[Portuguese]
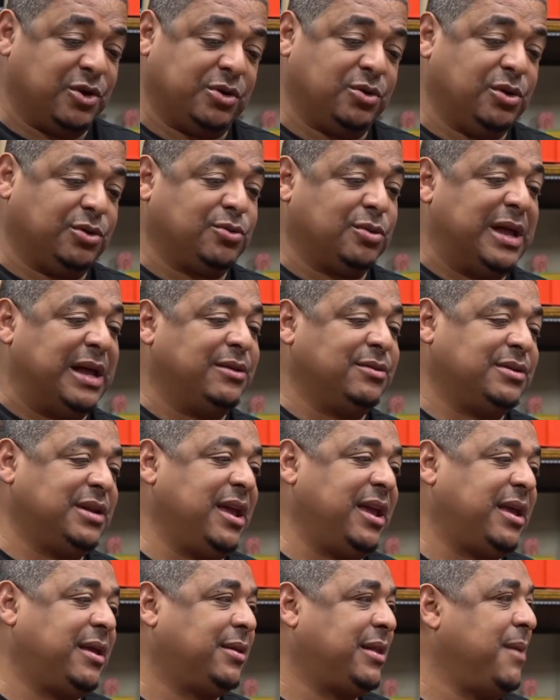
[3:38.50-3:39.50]
Só que do outro lado
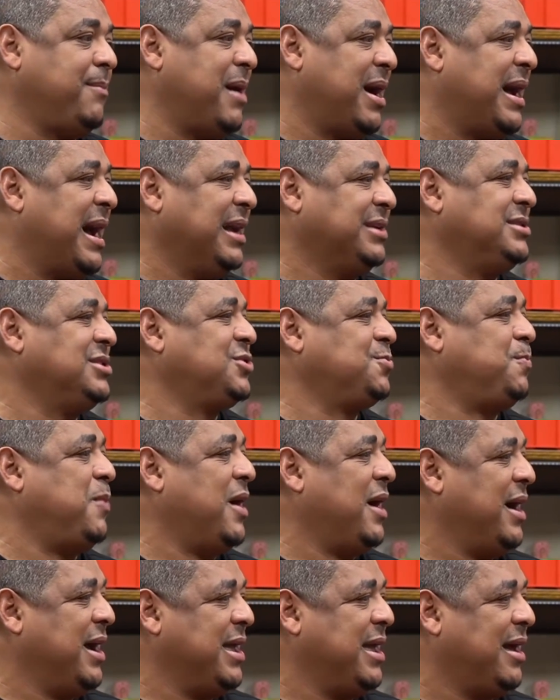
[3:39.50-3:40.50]
tem, tem bagagem.
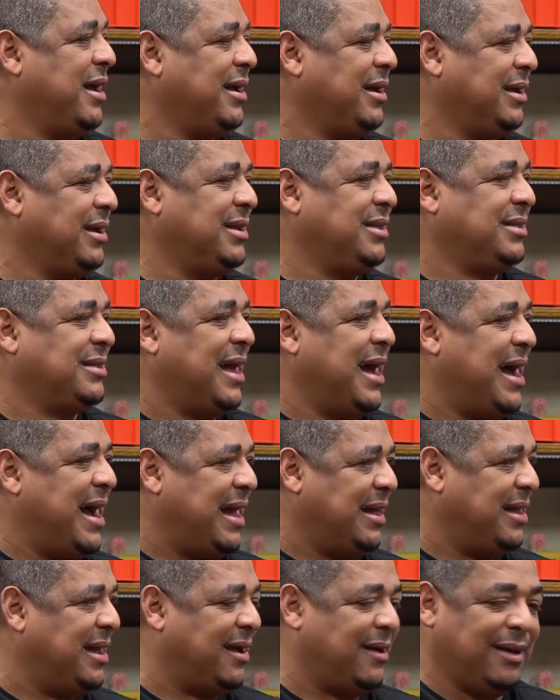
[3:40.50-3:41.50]
Espanha,
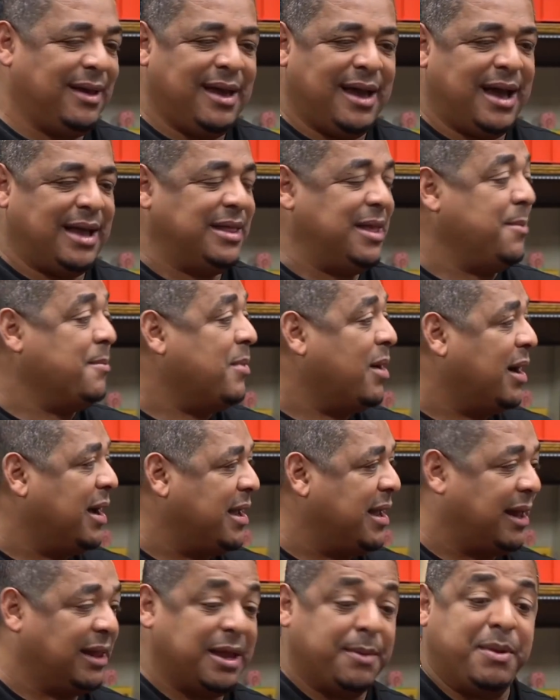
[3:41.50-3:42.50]
Itália,
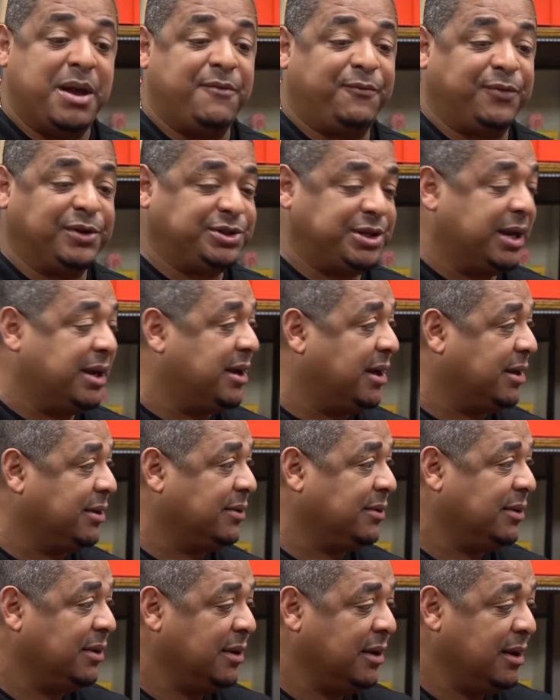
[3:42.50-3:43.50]
Alemanha. A Alemanha foi
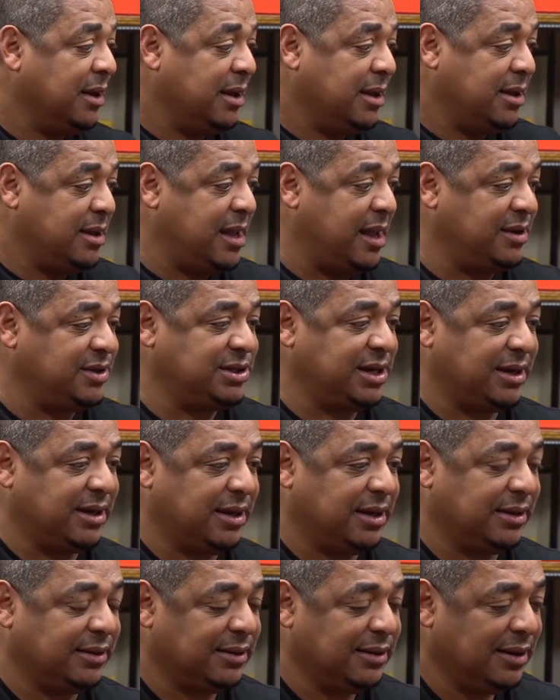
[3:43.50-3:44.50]
chegando e a gente
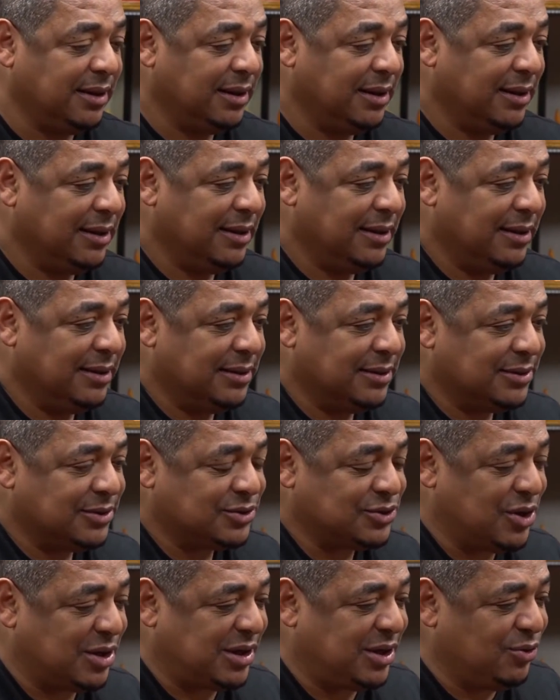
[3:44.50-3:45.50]
chegando.
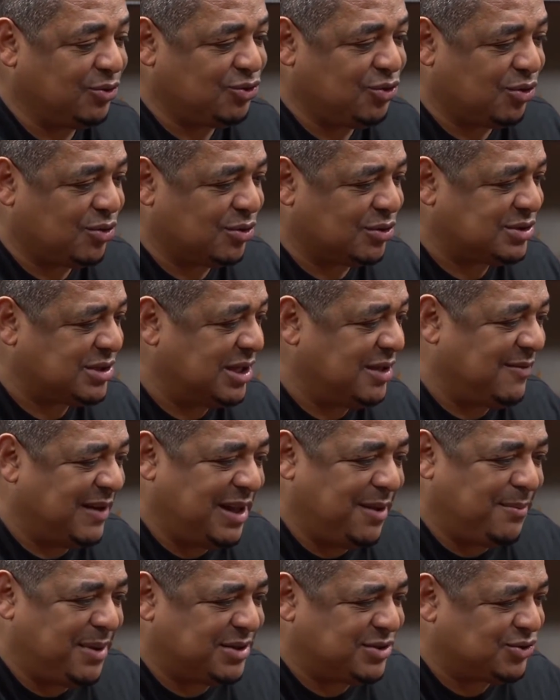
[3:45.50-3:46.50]
Só que o jogo, você
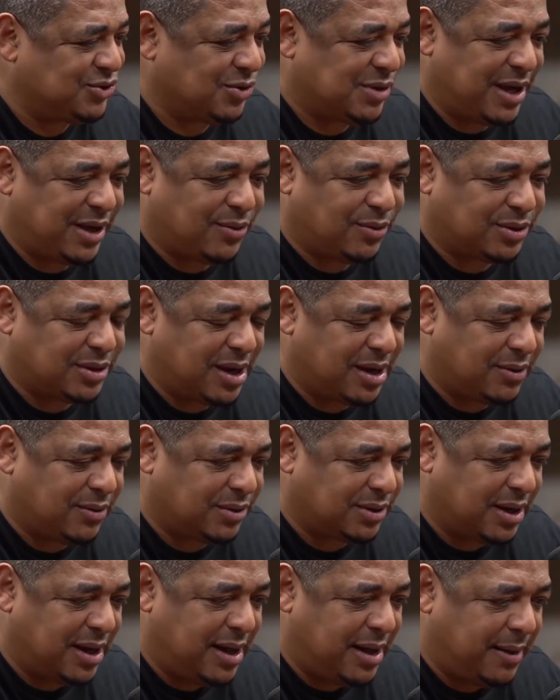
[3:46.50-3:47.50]
vai lembrar esse jogo aí contra,
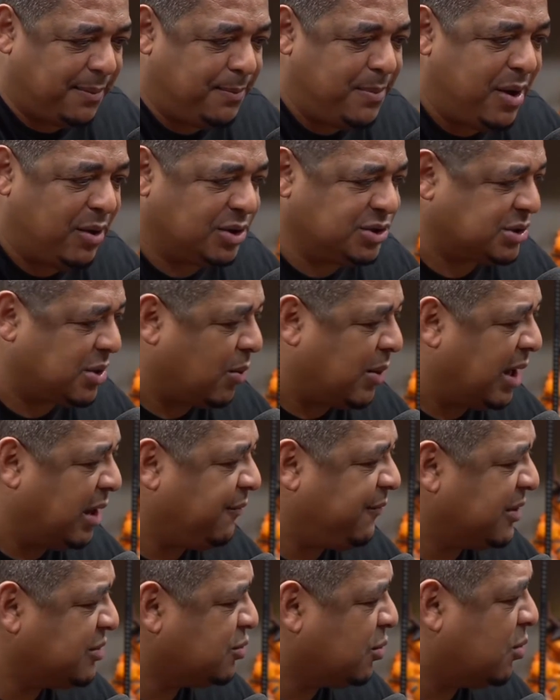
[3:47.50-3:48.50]
contra a Bélgica, o
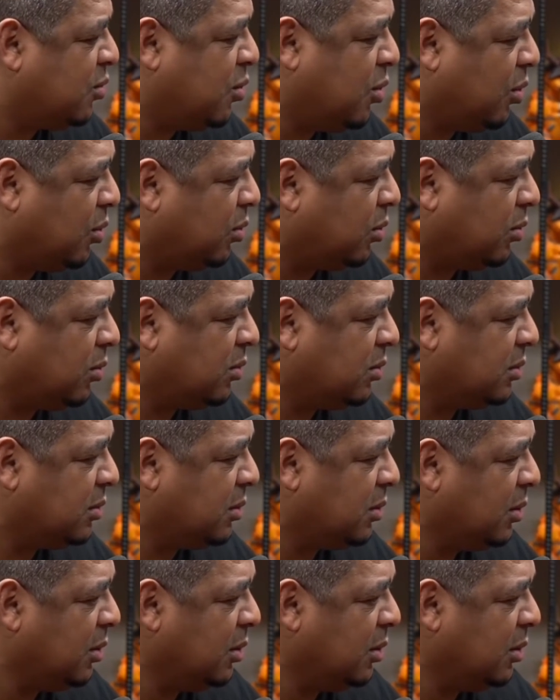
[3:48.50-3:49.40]
cara faz o gol.